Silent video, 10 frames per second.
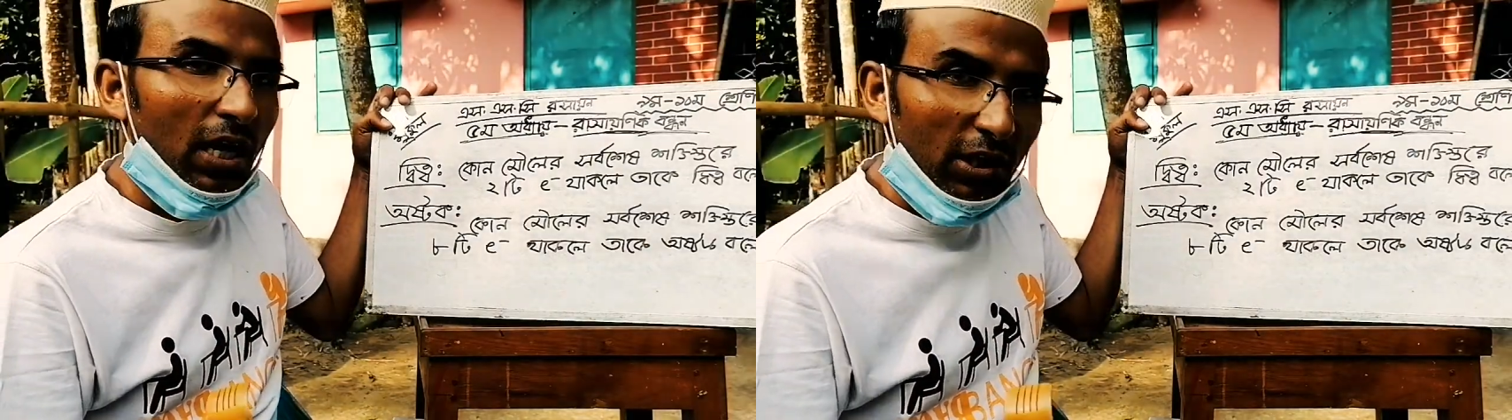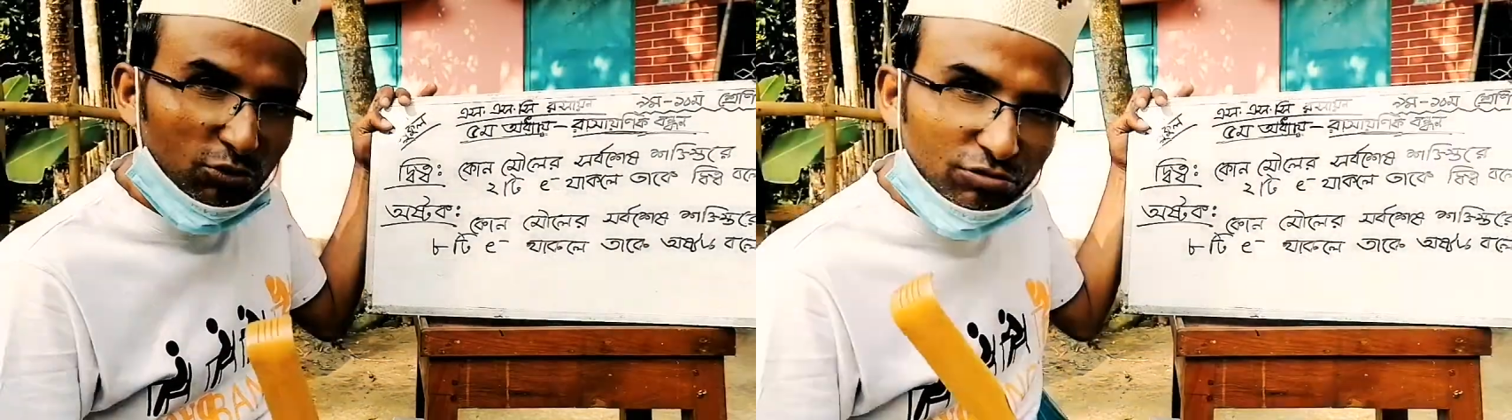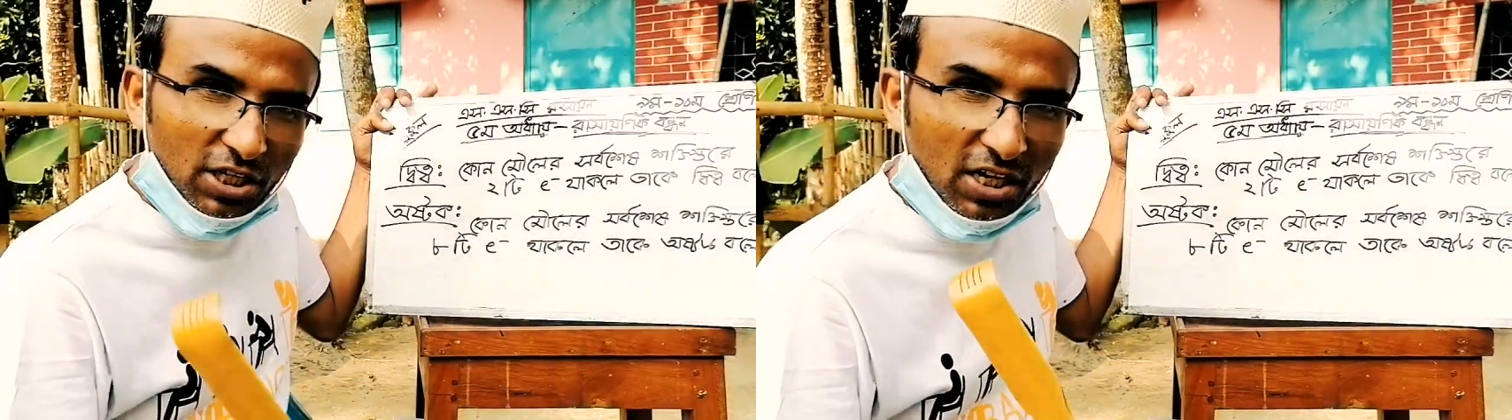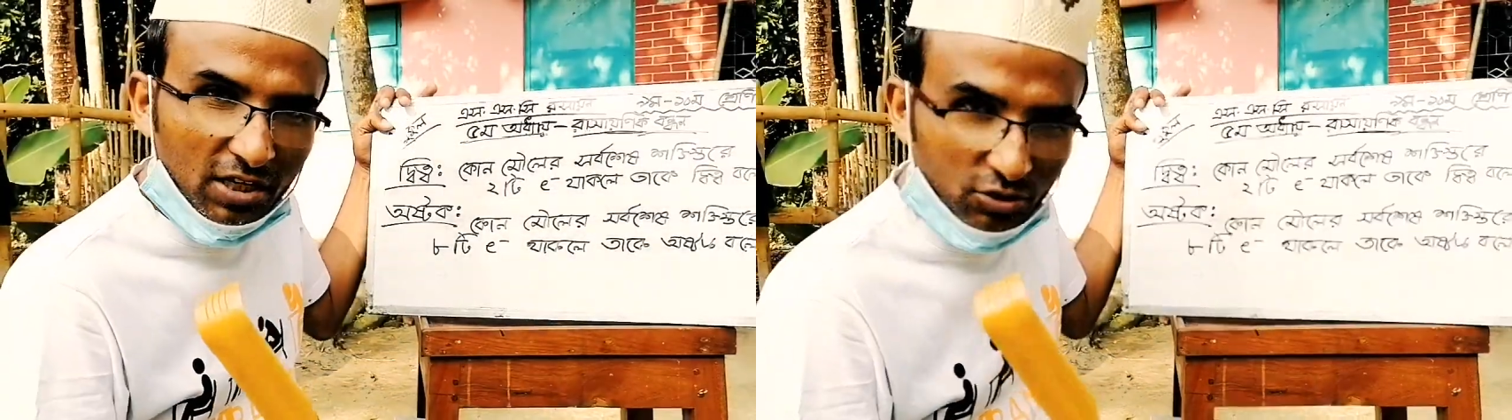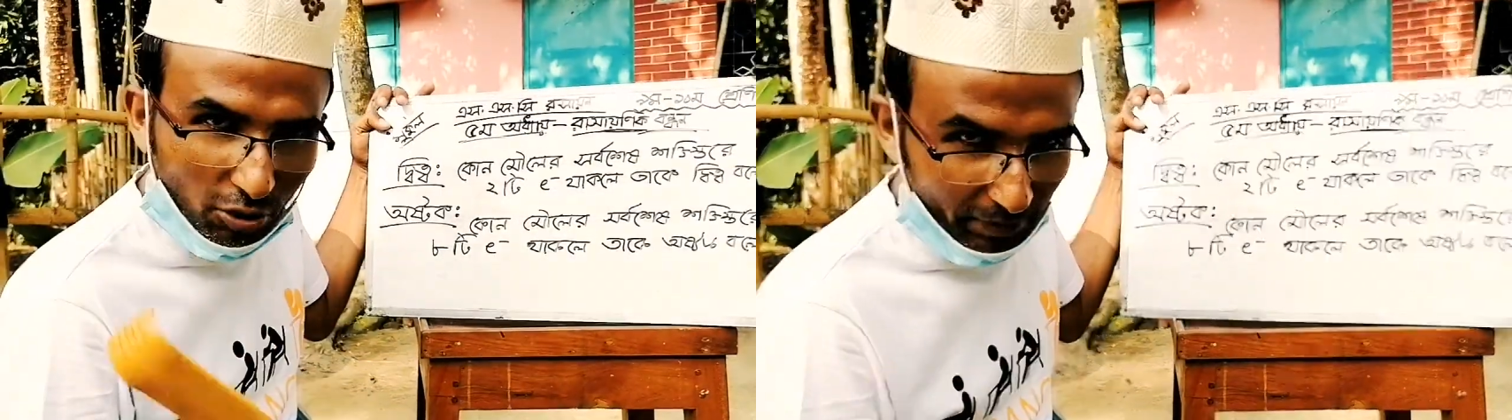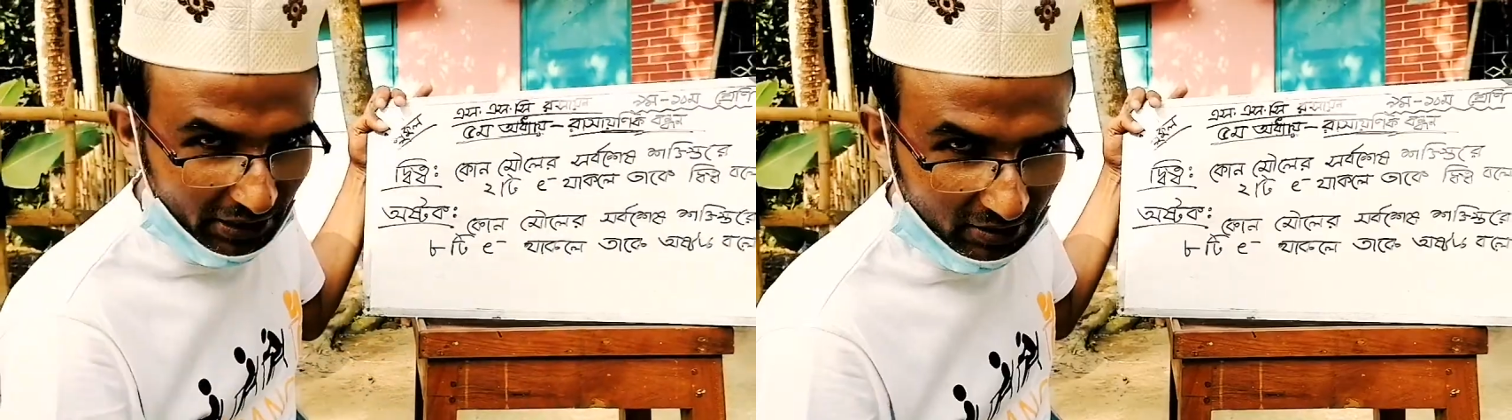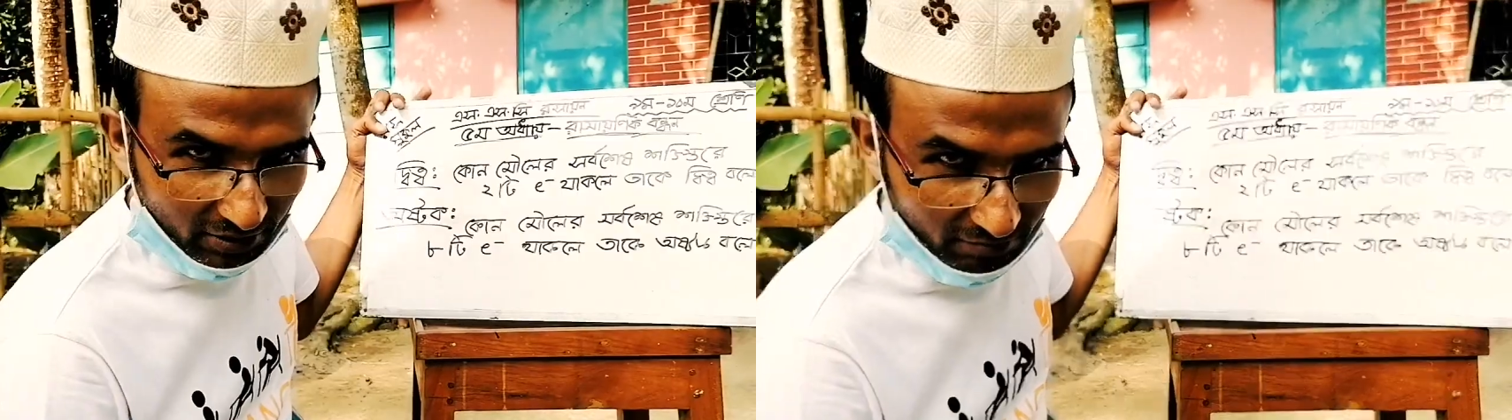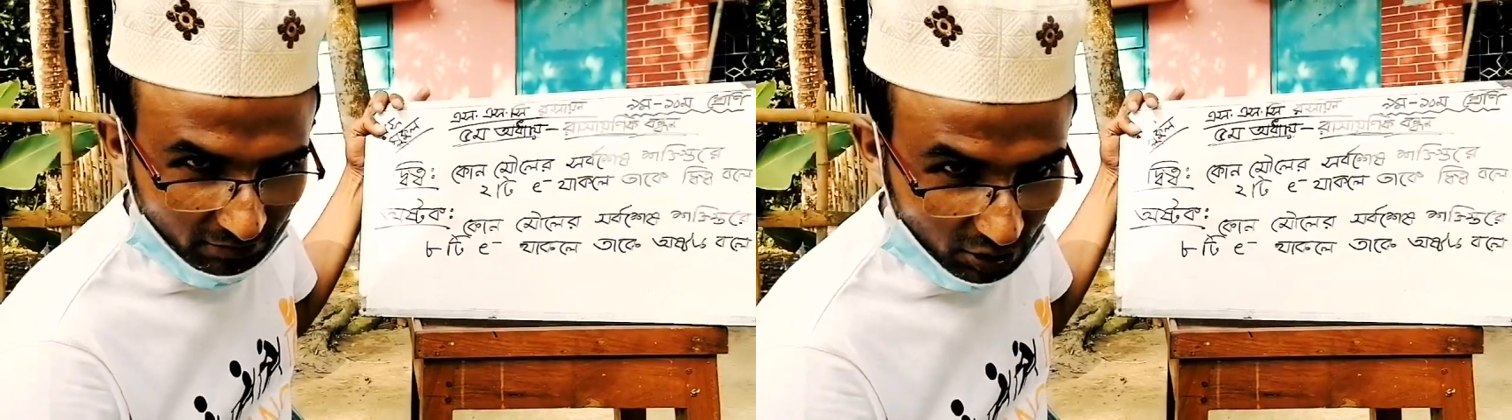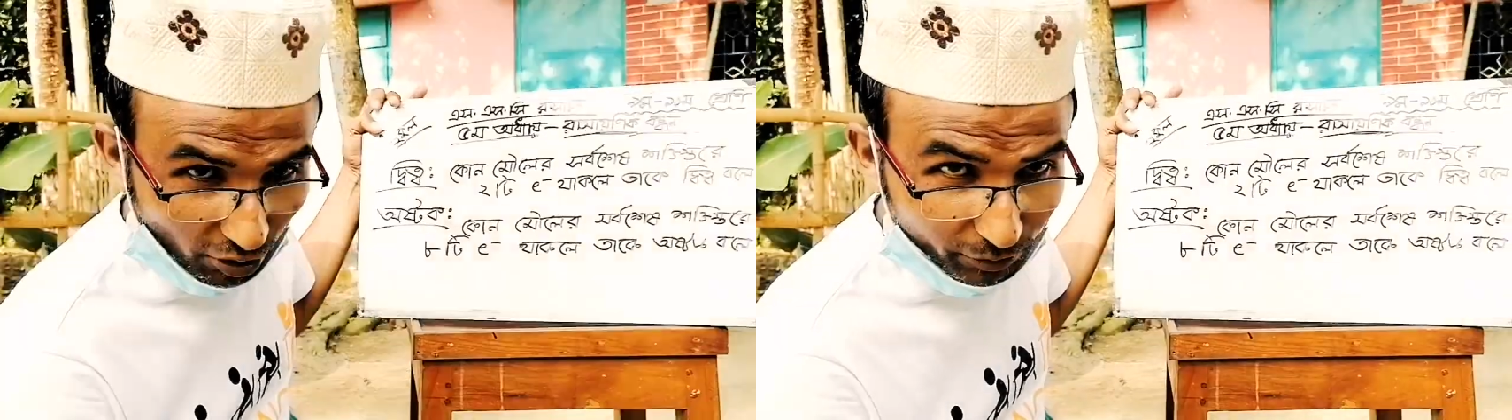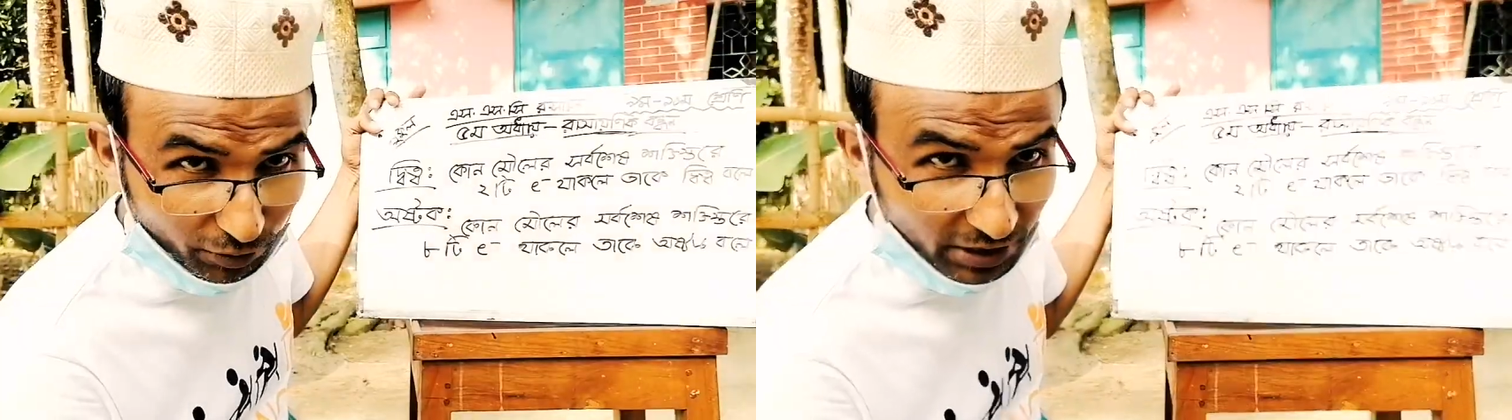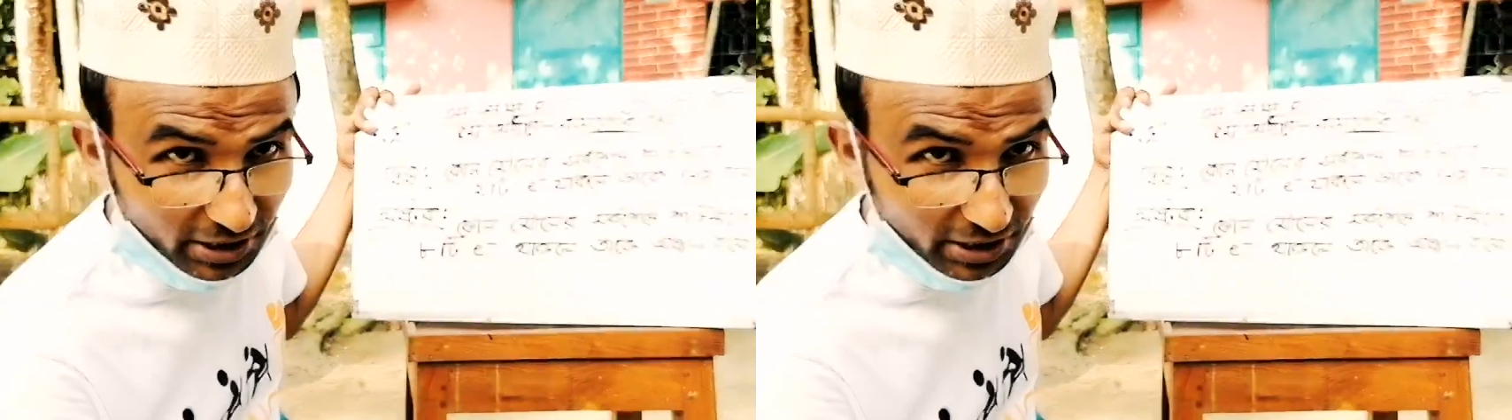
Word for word: আরও দুইটা টপিক বা শব্দ নিয়ে